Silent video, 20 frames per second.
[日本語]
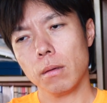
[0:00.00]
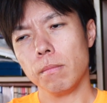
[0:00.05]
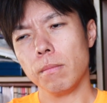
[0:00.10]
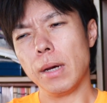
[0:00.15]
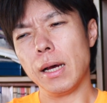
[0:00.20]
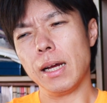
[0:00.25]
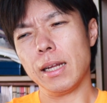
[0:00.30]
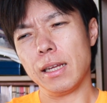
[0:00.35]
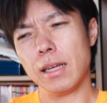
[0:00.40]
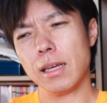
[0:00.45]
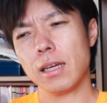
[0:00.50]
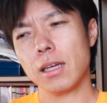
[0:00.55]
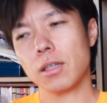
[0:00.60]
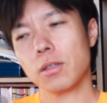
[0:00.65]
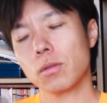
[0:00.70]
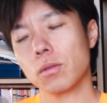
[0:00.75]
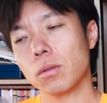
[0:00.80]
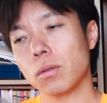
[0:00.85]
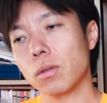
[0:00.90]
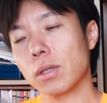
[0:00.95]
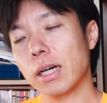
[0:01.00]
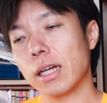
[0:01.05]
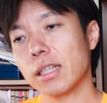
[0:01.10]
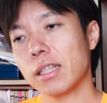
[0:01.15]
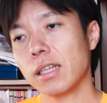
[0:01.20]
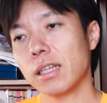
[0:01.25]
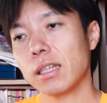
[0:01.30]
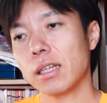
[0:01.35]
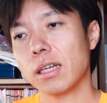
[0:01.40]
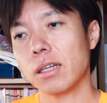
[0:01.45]
まあねその家
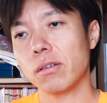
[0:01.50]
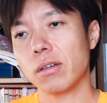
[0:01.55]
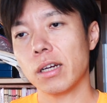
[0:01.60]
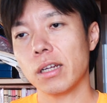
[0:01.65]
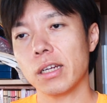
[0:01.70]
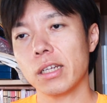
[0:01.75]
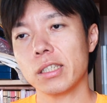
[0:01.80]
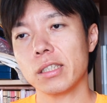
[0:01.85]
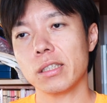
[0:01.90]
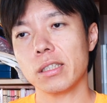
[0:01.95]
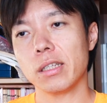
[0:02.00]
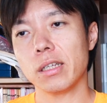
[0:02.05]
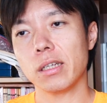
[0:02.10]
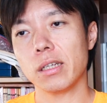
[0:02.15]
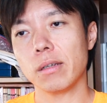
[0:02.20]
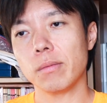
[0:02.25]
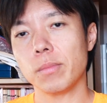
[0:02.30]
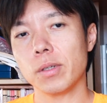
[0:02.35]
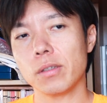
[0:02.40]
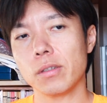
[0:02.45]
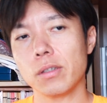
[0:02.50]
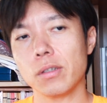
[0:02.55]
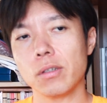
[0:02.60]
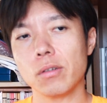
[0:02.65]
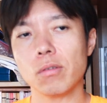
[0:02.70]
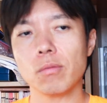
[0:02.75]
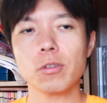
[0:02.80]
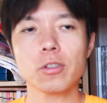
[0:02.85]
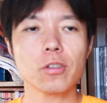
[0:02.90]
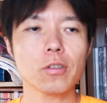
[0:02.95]
庭内の話って別に
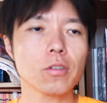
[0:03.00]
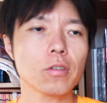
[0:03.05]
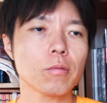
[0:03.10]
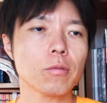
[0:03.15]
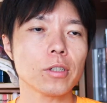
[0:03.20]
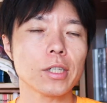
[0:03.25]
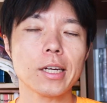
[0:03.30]
面白くも